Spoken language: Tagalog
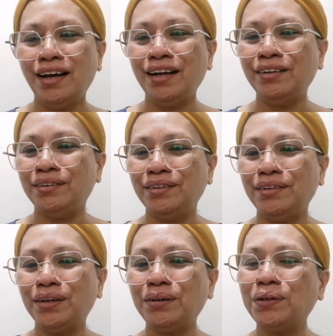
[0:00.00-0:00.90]
ano,
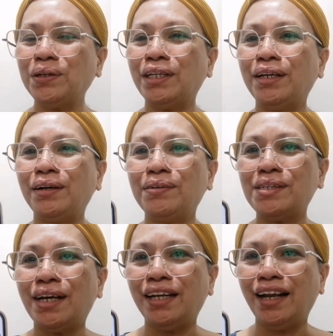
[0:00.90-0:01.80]
nakukwitan ako
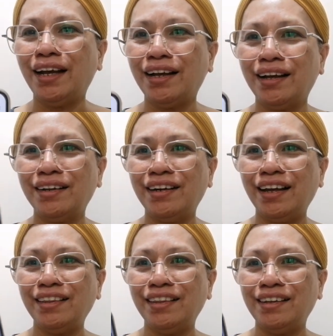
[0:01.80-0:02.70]
sa kanilang
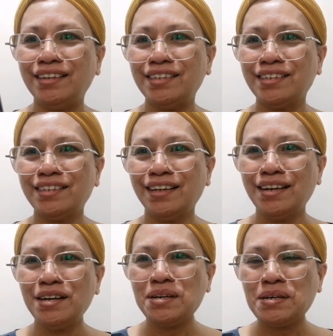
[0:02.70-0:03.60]
writings.
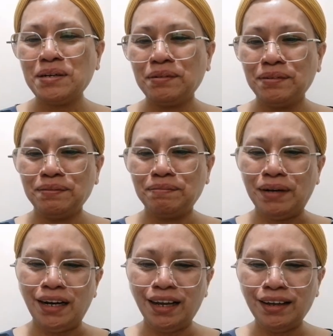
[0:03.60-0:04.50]

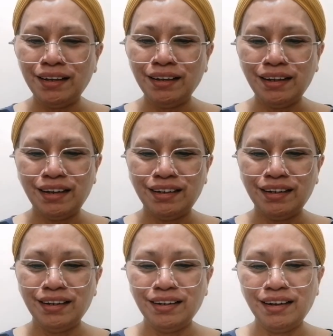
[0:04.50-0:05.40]
Parang,
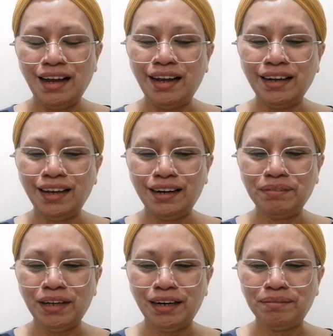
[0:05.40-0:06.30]
ang
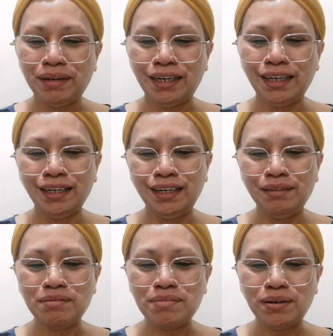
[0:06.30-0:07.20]
hirap-hirap, parang
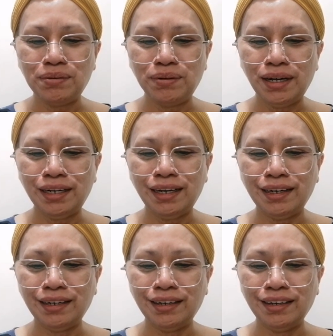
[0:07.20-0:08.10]
hindi mo makuha ng